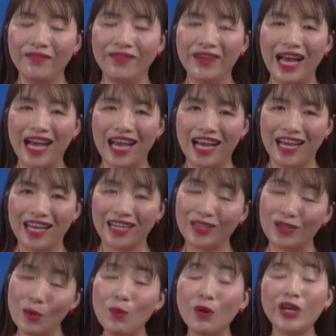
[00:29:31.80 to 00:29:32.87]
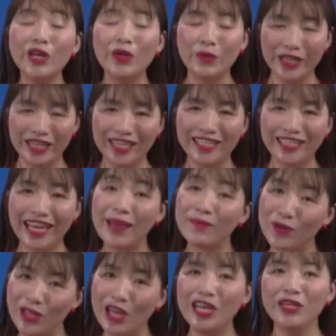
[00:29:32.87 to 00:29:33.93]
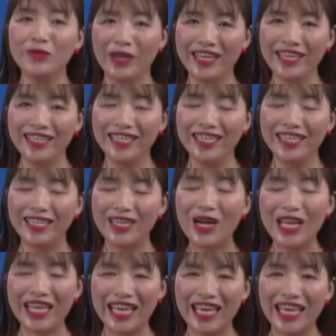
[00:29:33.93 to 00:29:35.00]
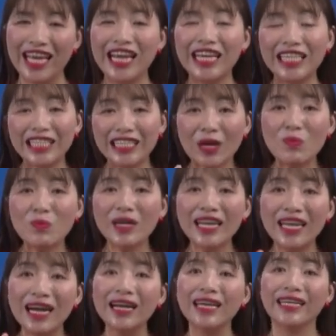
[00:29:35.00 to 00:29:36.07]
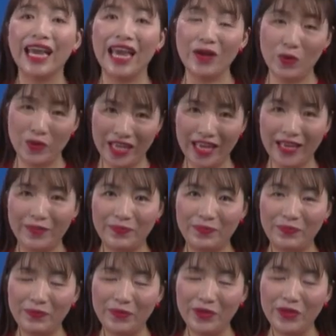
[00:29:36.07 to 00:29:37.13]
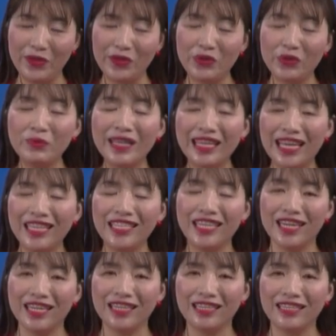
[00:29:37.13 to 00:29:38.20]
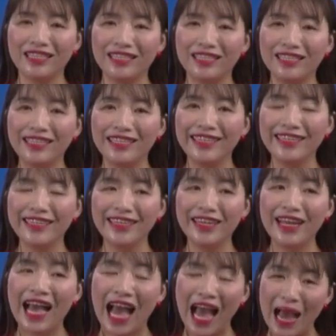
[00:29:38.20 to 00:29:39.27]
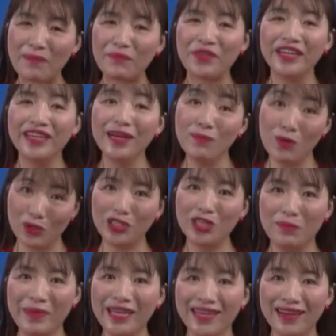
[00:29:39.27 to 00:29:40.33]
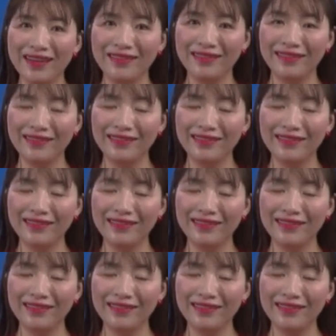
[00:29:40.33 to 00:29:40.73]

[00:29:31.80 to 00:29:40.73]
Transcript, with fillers: và có một cái điều nữa các em có thể lưu ý đó là gì trong cái lời kể của chị chúng ta thấy rằng hàm chứa một sự biết ơn.